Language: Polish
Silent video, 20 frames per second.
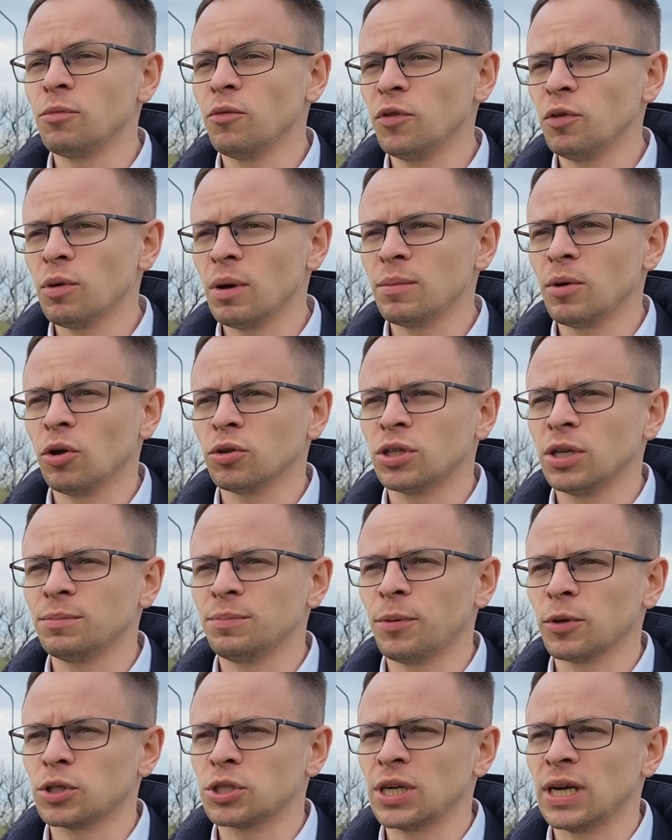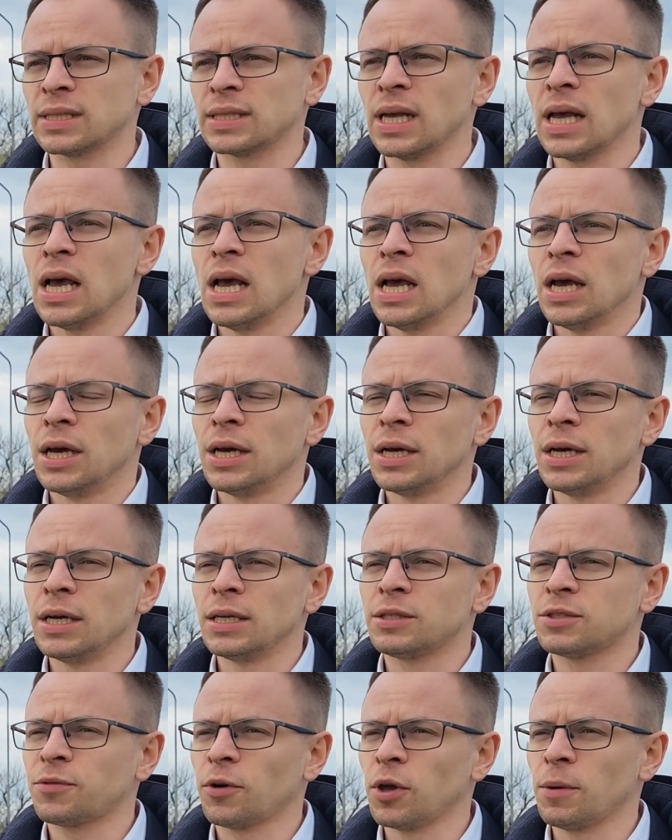Mówiłem o tym podczas
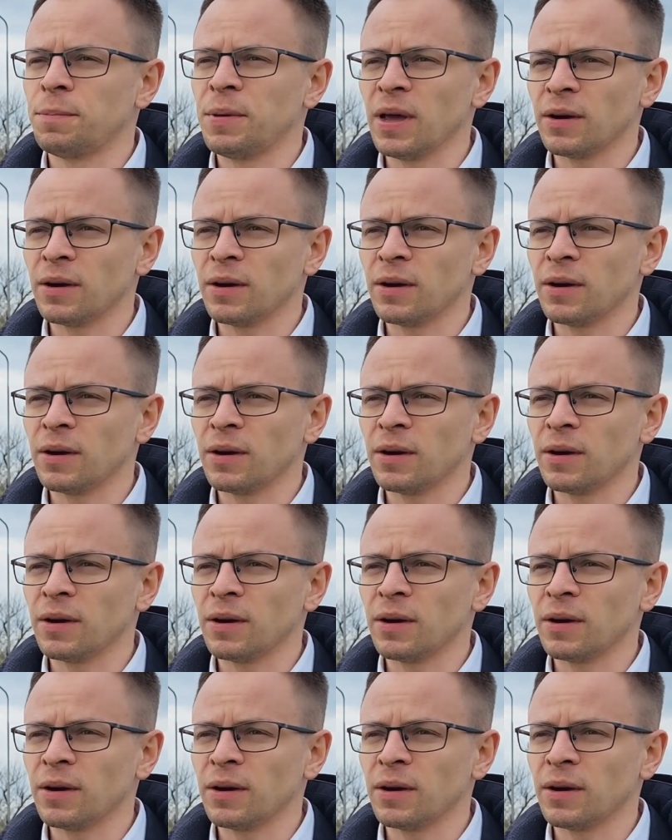swojej